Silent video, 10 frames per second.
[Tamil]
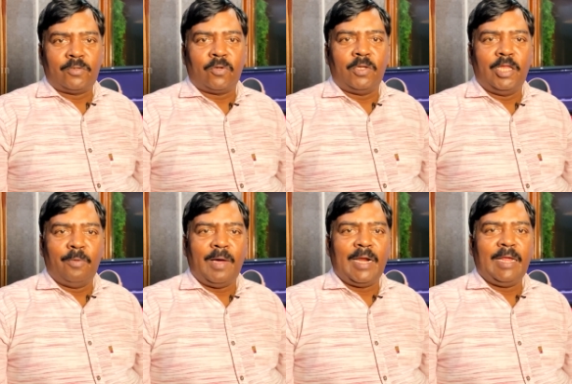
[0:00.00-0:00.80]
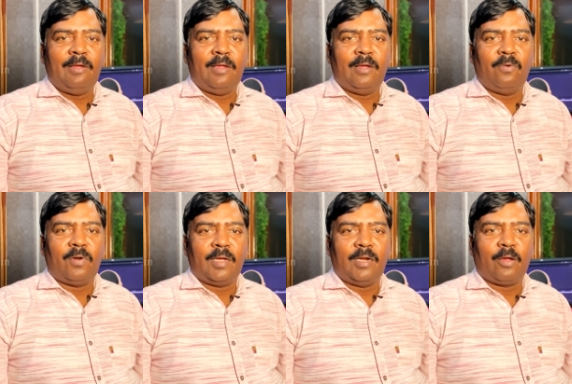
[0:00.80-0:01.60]
ஸோ இது மாதிரி
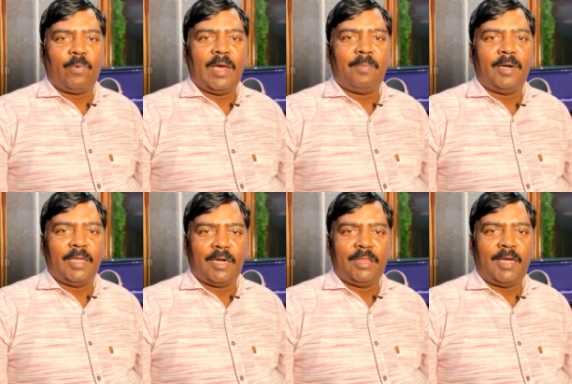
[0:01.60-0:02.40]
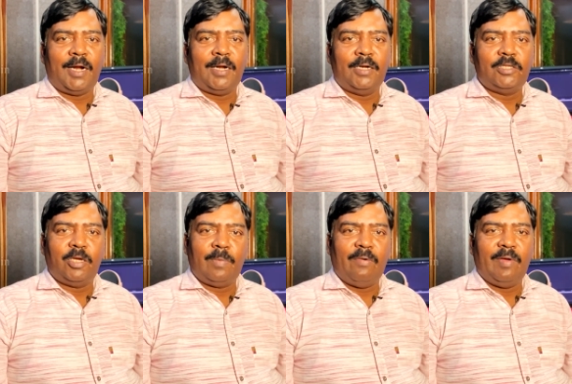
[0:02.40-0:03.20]
ஒரு ரெக்குவயர்மெண்ட் இருந்தால்
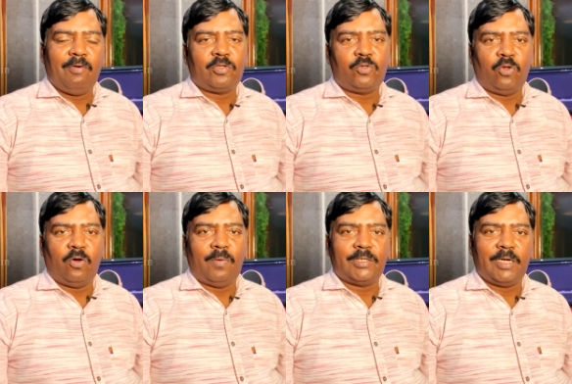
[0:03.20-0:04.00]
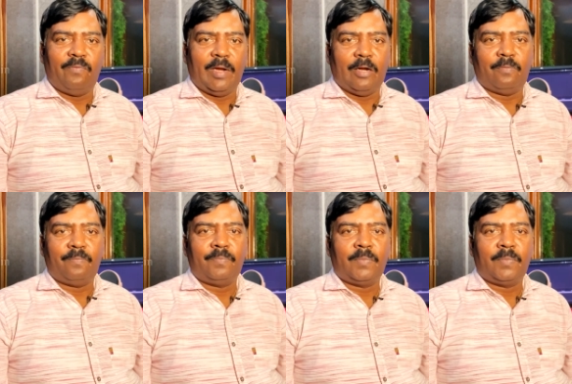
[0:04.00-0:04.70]
நிச்சயமாகவே ஒரு ஸ்டுடியோ வெர்ஷன் வேணும்